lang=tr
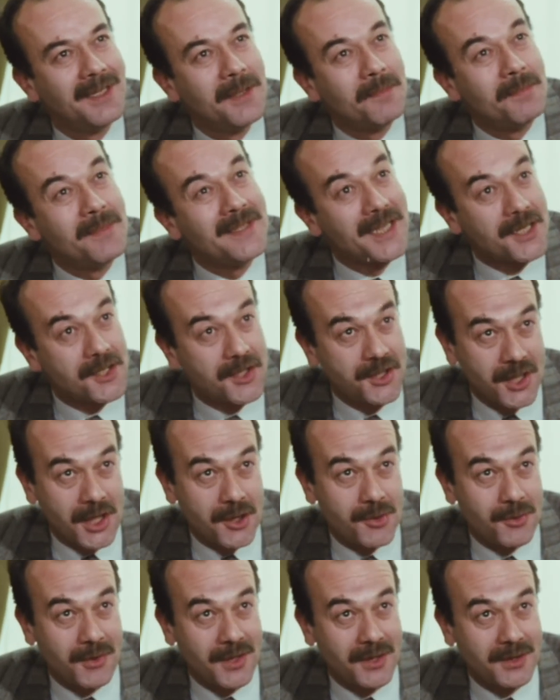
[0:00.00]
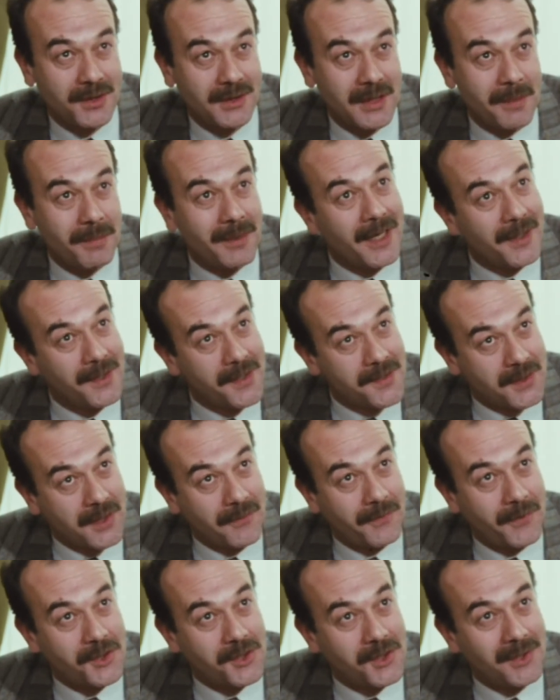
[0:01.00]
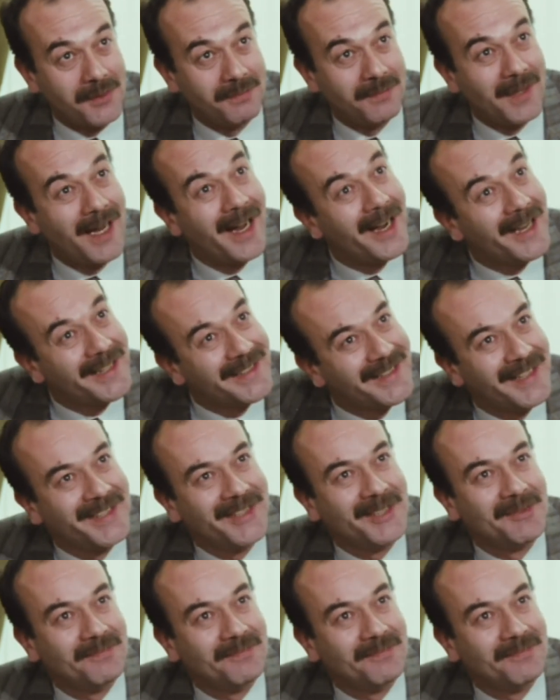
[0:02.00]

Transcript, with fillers: Bize sıcak su getir de birer Nescafe içelim, hadi hanım.